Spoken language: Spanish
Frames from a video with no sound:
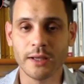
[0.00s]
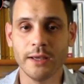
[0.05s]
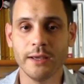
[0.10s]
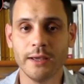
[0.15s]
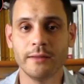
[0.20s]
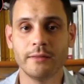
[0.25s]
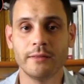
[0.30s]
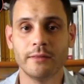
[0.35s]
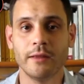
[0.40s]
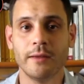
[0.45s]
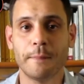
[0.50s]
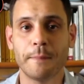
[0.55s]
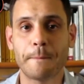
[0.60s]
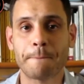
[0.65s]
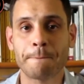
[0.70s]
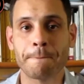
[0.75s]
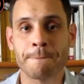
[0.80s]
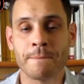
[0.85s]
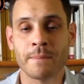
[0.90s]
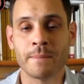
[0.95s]
Este,
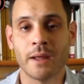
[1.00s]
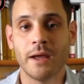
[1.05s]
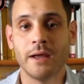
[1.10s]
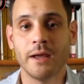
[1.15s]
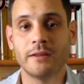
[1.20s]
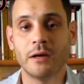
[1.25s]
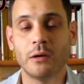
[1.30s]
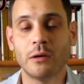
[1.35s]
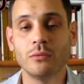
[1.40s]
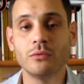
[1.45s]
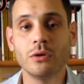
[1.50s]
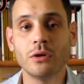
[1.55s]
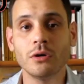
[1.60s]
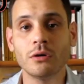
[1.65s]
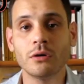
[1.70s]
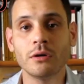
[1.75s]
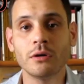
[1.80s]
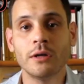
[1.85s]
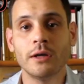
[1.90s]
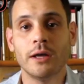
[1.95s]
este,
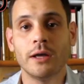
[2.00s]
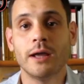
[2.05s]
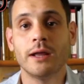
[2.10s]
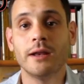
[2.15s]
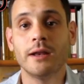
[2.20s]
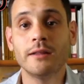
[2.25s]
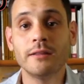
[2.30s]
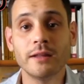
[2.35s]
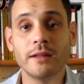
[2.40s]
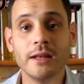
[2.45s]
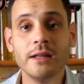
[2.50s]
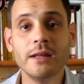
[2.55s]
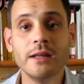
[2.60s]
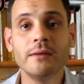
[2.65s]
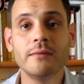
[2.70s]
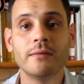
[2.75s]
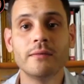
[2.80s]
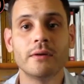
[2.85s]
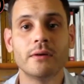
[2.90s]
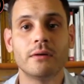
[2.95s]
autor, en este
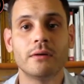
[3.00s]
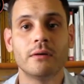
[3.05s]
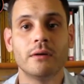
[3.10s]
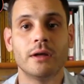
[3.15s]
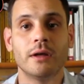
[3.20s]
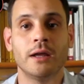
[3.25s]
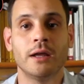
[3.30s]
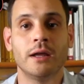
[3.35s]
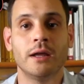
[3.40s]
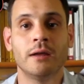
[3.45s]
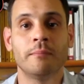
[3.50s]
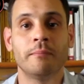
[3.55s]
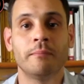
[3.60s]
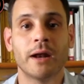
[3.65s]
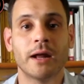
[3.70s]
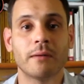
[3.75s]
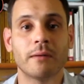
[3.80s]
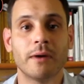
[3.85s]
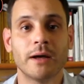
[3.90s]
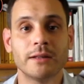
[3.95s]
libro, eh,
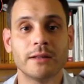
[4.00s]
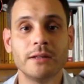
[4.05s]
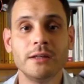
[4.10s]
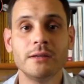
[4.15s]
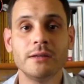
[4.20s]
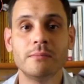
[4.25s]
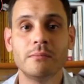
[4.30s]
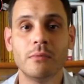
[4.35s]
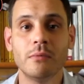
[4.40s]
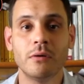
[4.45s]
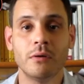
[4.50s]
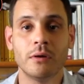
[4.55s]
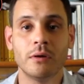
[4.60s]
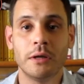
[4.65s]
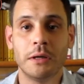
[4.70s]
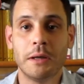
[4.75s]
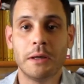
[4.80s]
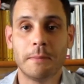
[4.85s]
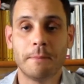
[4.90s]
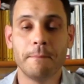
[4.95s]
Pragmatismo,
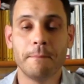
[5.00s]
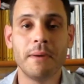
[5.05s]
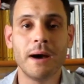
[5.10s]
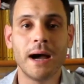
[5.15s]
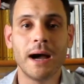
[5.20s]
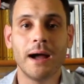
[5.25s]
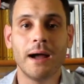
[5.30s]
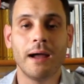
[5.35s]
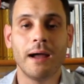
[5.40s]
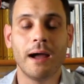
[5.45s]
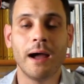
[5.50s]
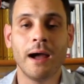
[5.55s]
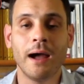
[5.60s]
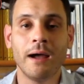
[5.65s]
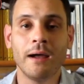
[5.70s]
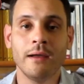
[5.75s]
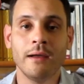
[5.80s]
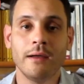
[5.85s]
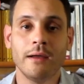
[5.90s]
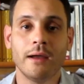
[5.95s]
va
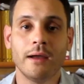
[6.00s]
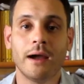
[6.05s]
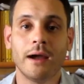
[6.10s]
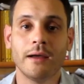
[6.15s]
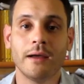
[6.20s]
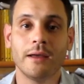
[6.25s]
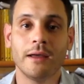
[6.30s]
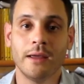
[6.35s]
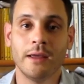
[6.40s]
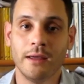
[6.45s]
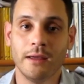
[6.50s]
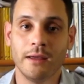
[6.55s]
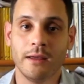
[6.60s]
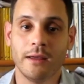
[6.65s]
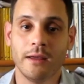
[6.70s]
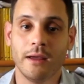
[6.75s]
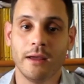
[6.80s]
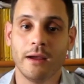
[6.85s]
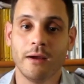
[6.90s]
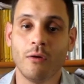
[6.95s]
a
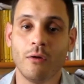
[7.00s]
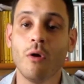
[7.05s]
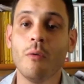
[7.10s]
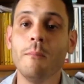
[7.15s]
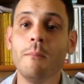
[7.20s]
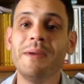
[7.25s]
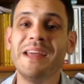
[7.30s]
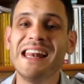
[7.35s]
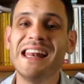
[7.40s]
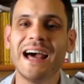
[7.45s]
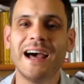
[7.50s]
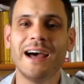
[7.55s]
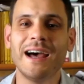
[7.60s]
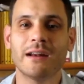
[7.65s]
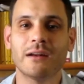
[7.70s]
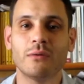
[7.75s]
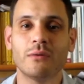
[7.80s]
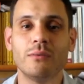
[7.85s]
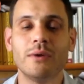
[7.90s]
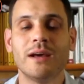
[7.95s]
eh,
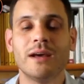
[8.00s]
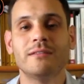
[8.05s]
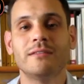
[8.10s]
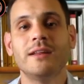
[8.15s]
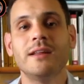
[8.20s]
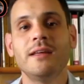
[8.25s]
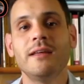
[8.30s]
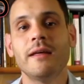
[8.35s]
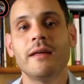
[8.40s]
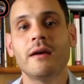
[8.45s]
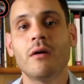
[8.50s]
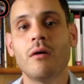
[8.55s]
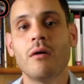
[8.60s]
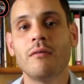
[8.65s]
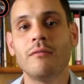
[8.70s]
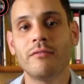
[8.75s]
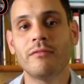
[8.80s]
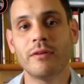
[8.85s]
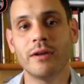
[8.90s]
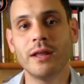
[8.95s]
compilar una serie de
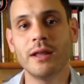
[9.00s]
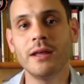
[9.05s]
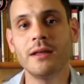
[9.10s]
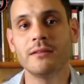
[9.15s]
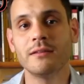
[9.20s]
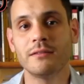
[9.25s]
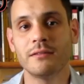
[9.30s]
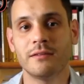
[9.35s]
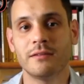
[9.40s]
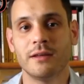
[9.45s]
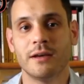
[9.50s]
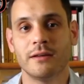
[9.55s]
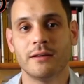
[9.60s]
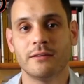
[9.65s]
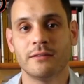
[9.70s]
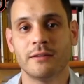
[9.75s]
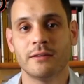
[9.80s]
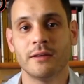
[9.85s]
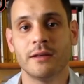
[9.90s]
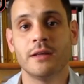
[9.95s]

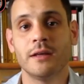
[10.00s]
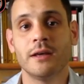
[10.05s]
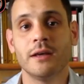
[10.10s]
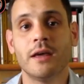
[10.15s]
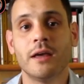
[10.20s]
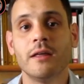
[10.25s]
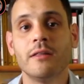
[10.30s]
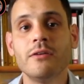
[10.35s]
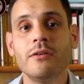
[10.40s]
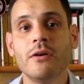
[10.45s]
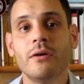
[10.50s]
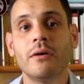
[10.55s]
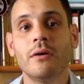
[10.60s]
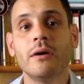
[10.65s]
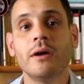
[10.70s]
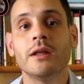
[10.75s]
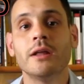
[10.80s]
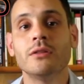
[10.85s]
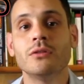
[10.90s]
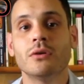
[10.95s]
conferencias que
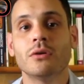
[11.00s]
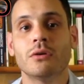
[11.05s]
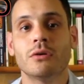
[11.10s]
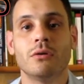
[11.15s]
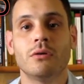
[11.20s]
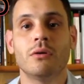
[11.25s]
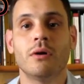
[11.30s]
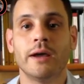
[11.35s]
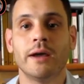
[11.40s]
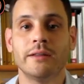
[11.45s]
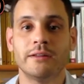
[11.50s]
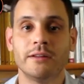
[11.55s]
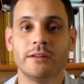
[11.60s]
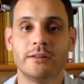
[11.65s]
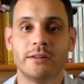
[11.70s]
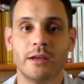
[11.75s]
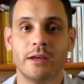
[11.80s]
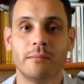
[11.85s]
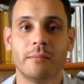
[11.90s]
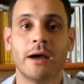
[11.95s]
dio en torno a este
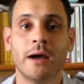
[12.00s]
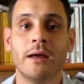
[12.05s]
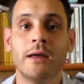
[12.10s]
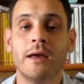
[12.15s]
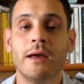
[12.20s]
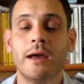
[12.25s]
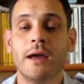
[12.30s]
tema.